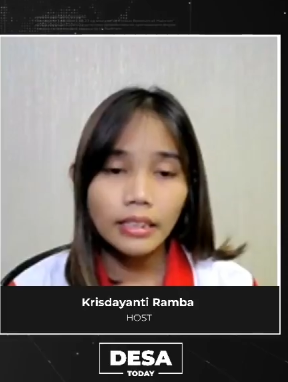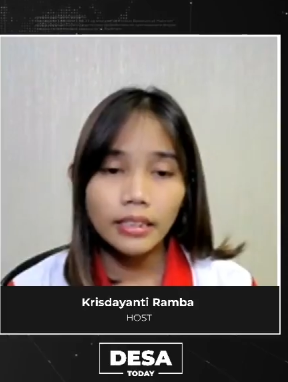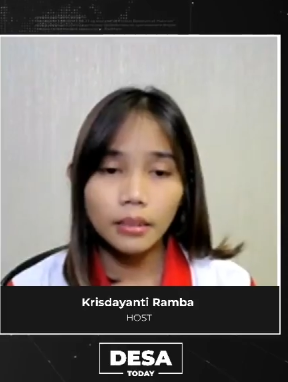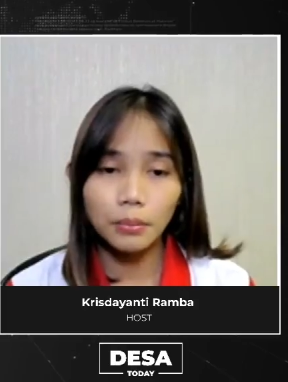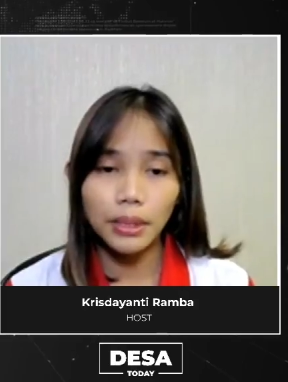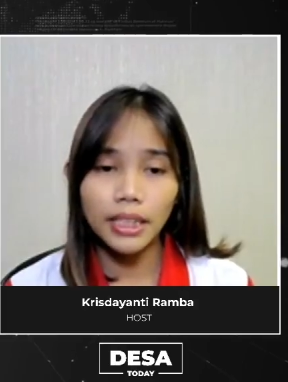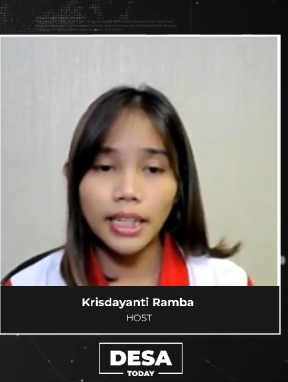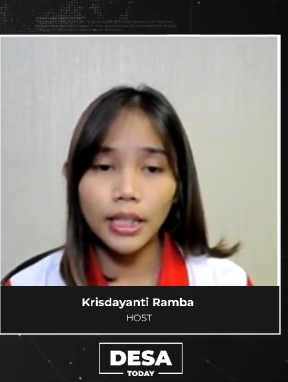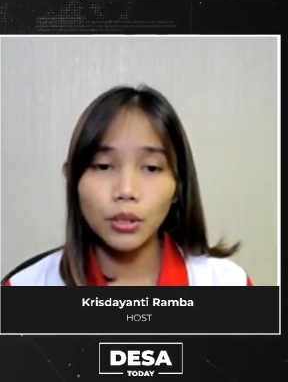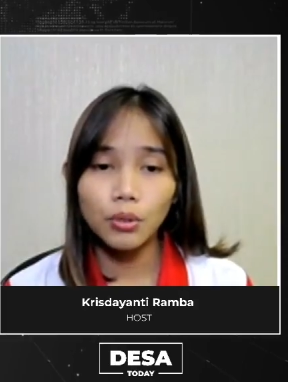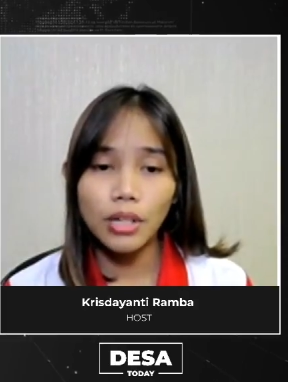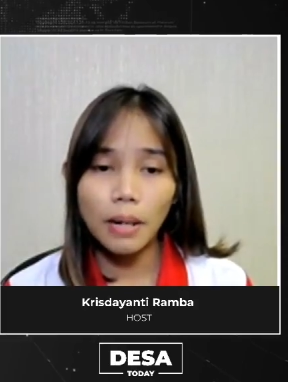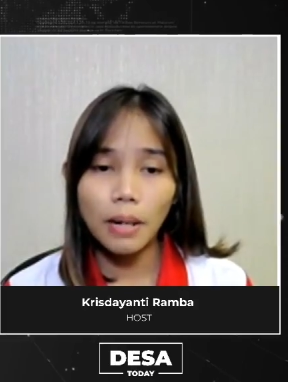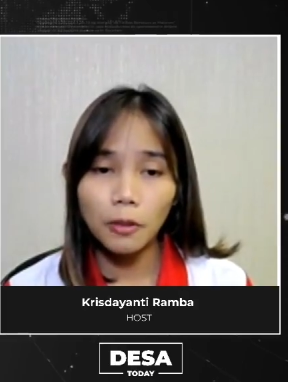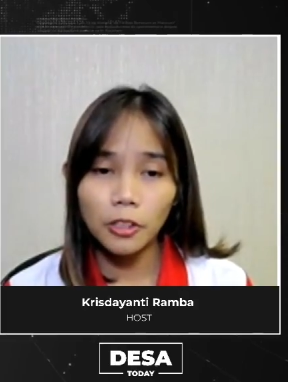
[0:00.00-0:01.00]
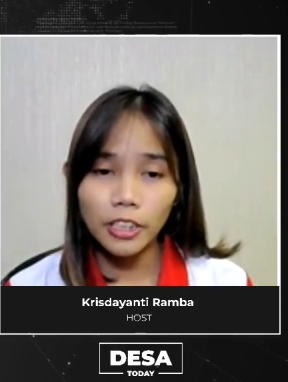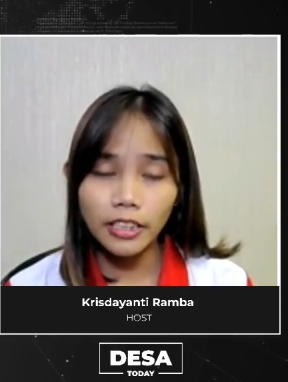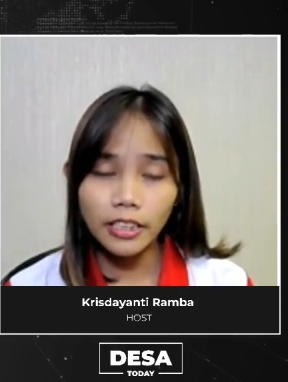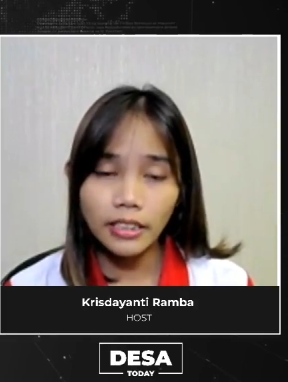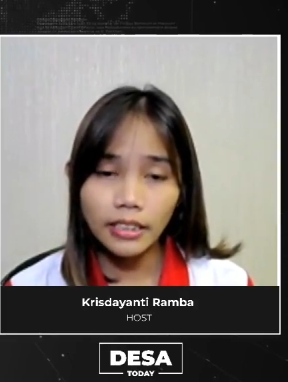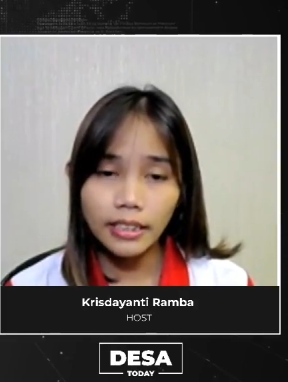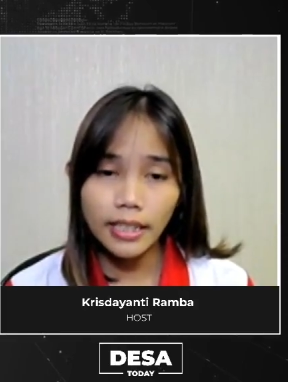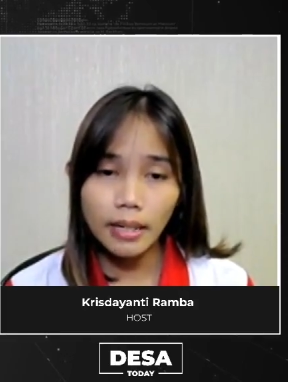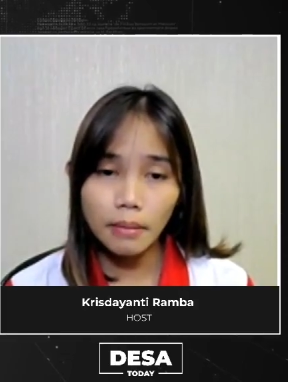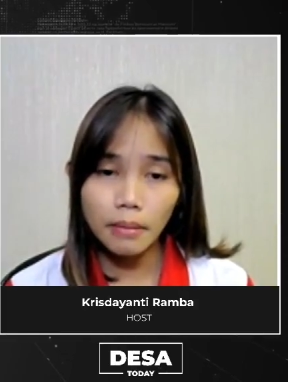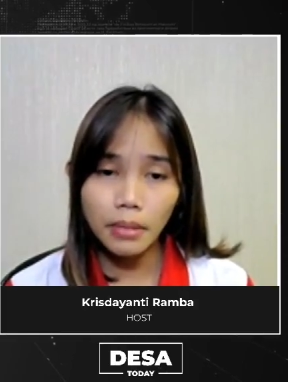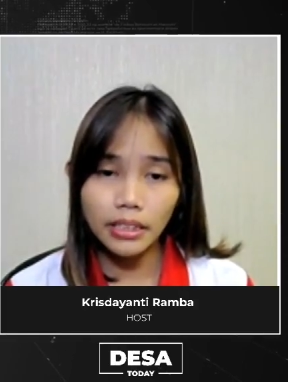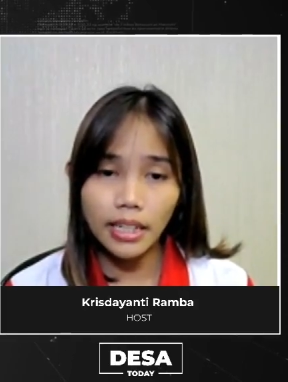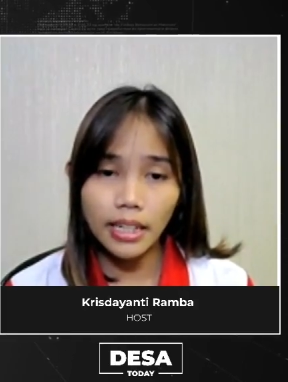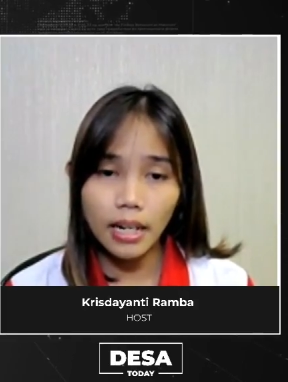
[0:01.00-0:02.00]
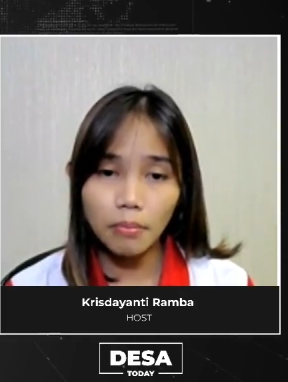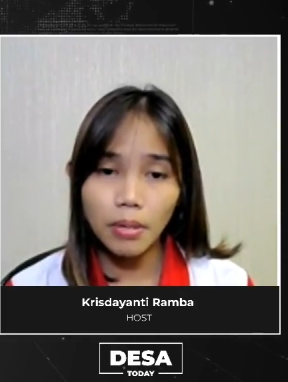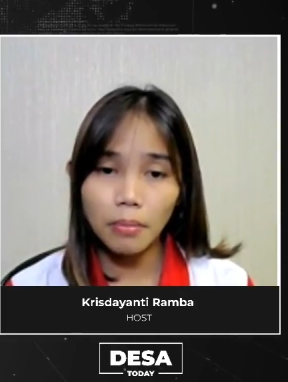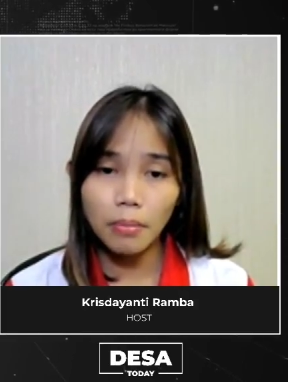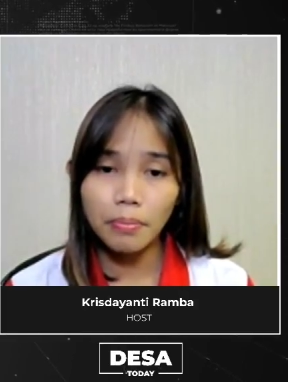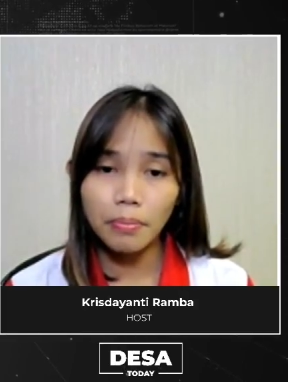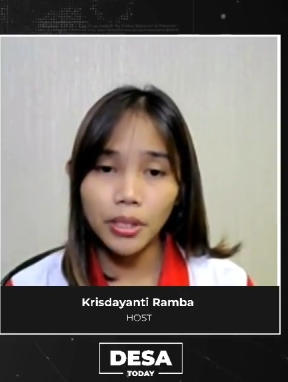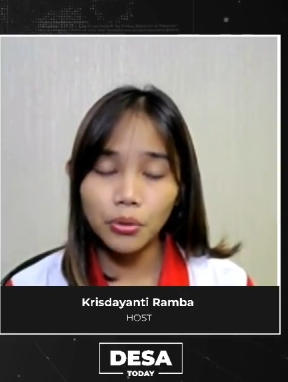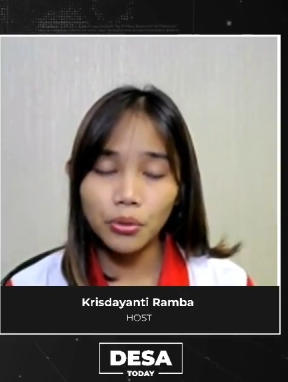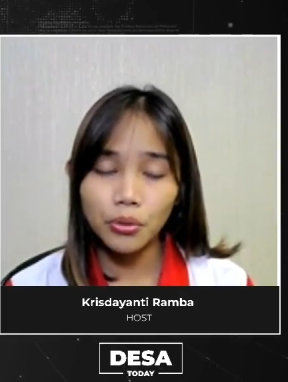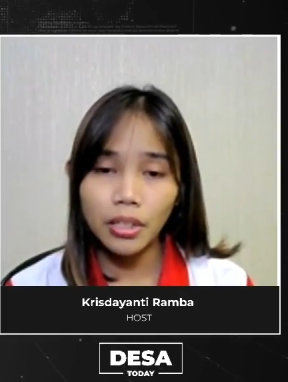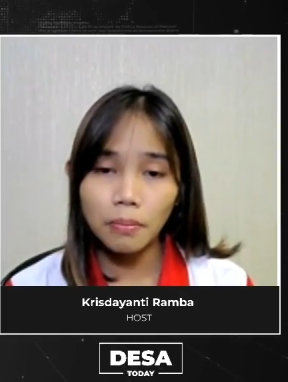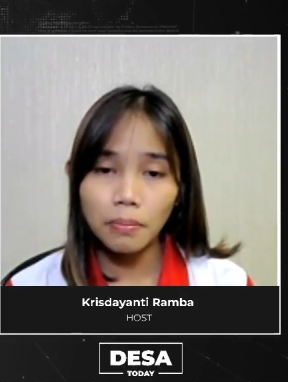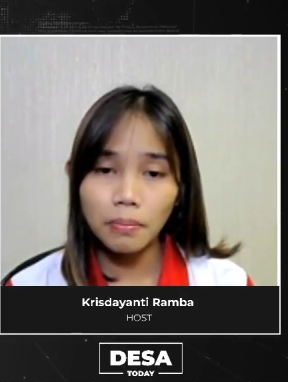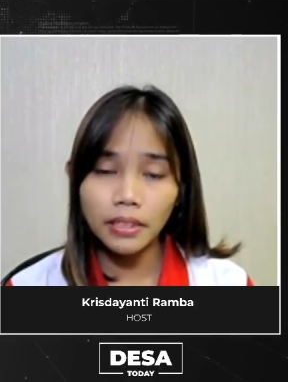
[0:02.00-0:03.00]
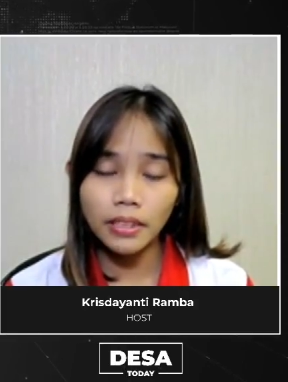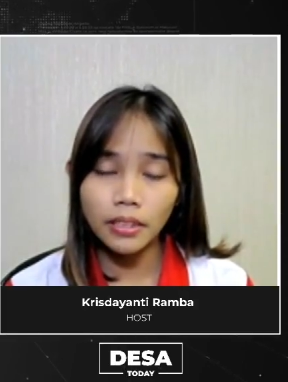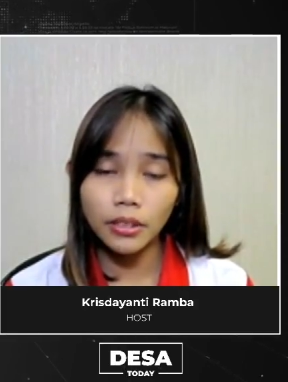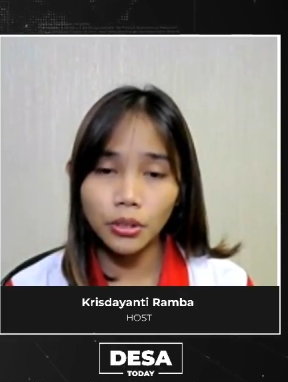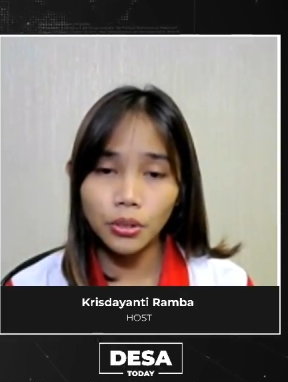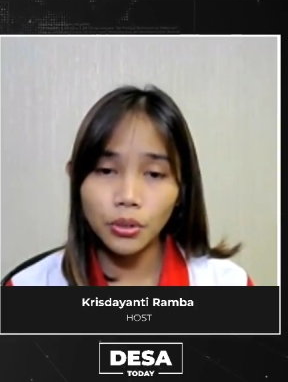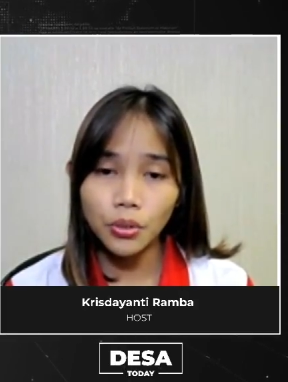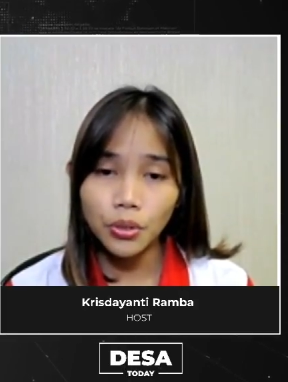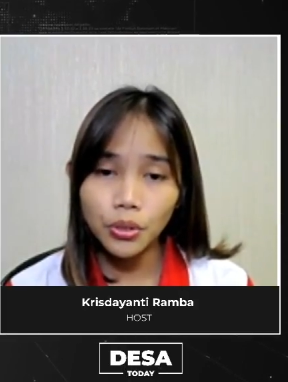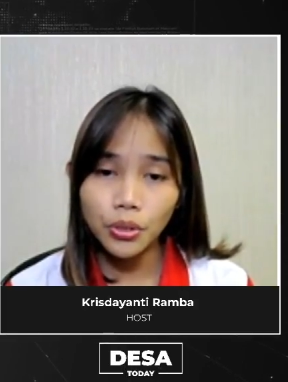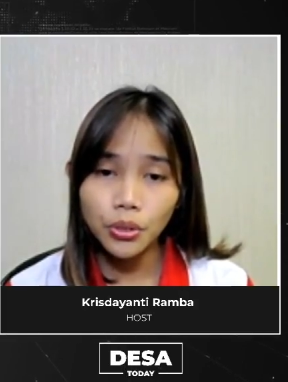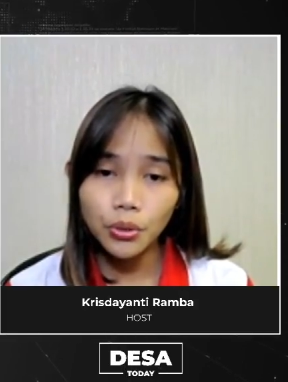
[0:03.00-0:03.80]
Sementara itu Kapolres Ciamis AKBP Tony Prasetyo